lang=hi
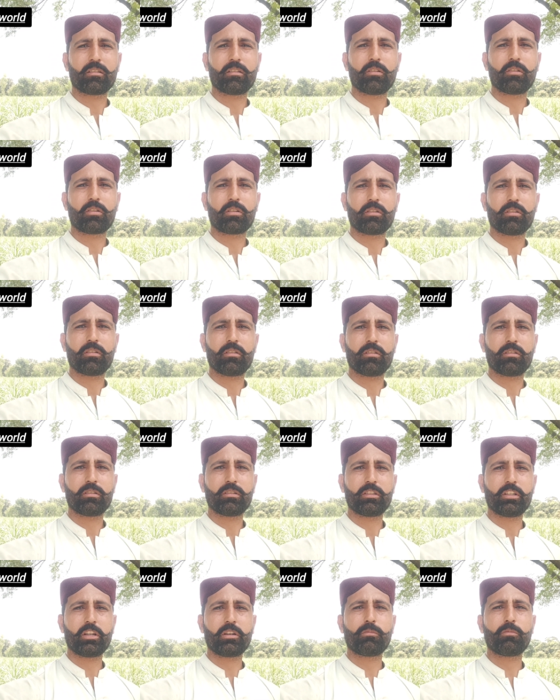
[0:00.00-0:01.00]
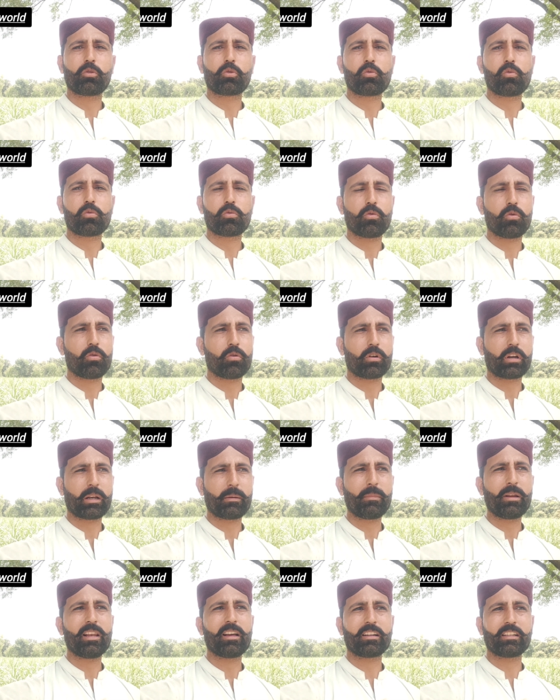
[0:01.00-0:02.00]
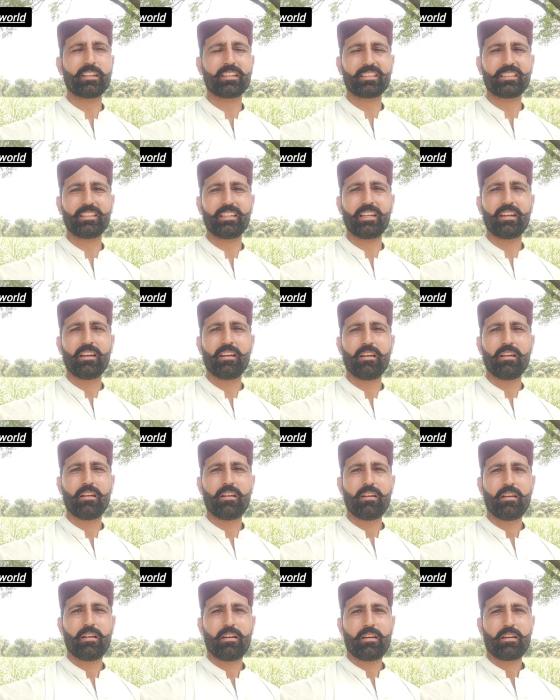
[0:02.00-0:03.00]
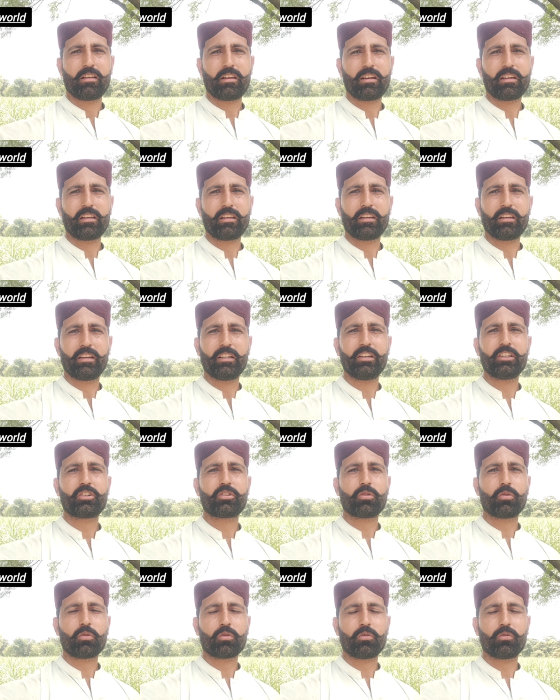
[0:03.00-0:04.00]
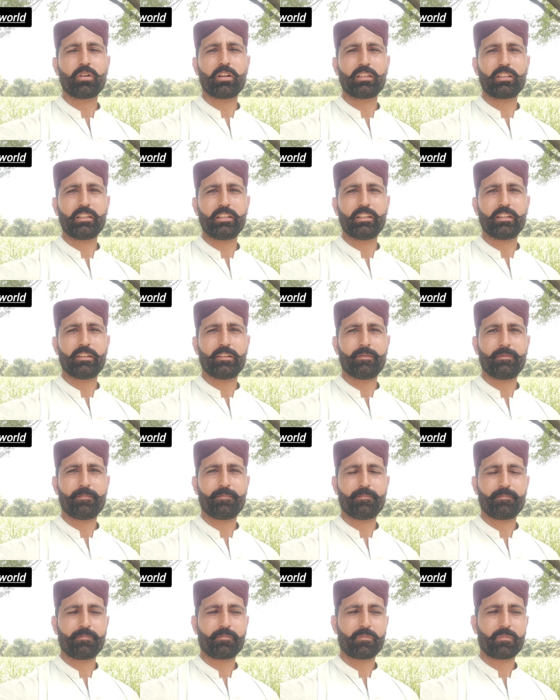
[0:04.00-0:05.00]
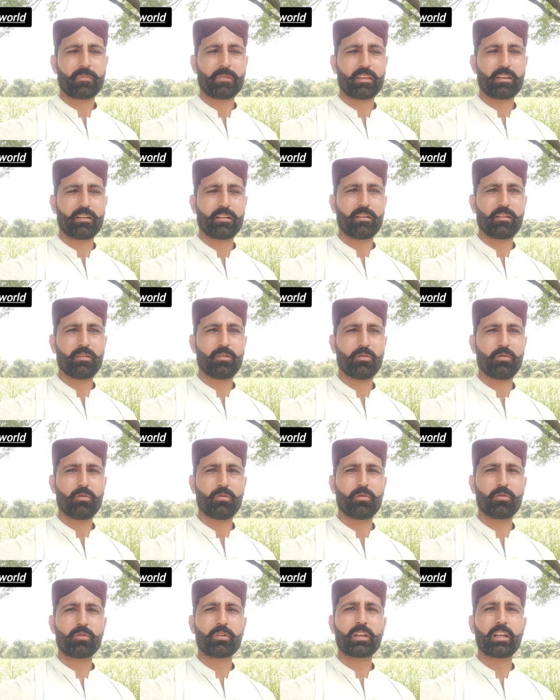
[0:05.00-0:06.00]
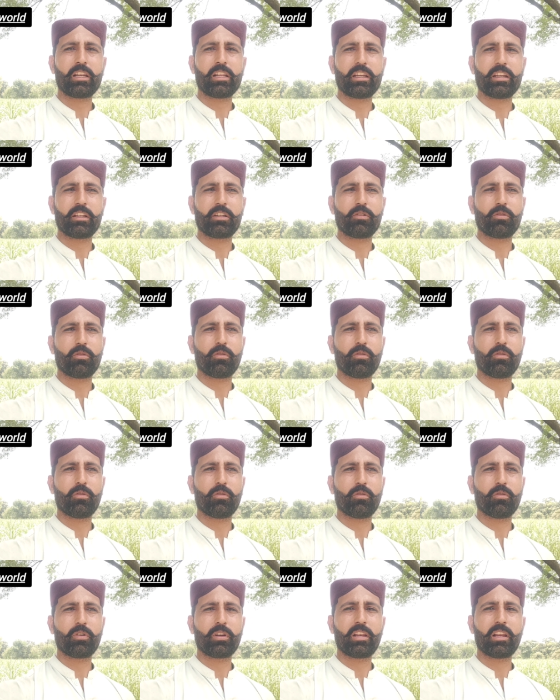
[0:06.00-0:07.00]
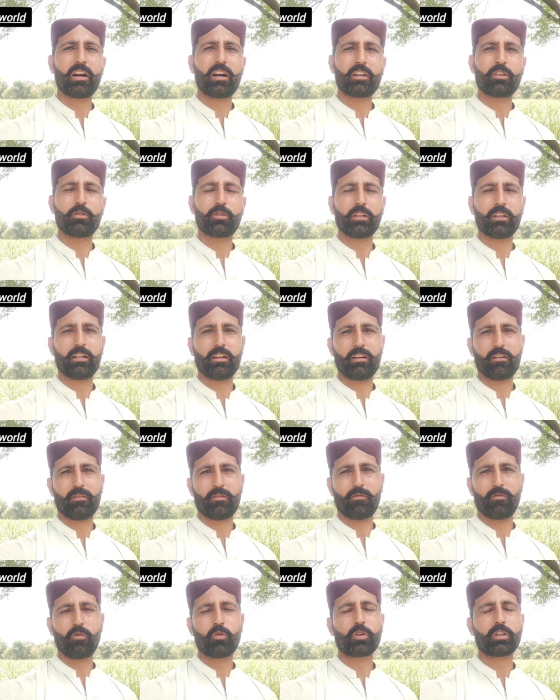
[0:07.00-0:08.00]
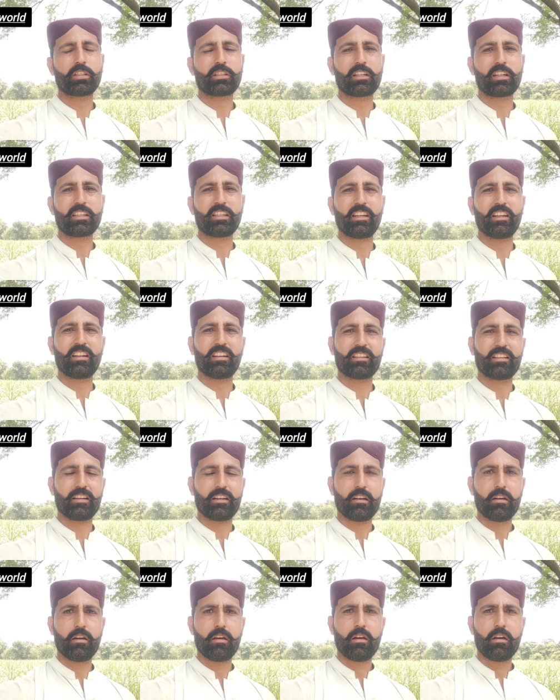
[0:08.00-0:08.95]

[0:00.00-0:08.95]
और जिन मुर्गों को गर्मी लग जाती है यानी ये हीट स्ट्रोक हो जाती है उनके लिए जो इलाज होता है वो किस तरह किया जाता है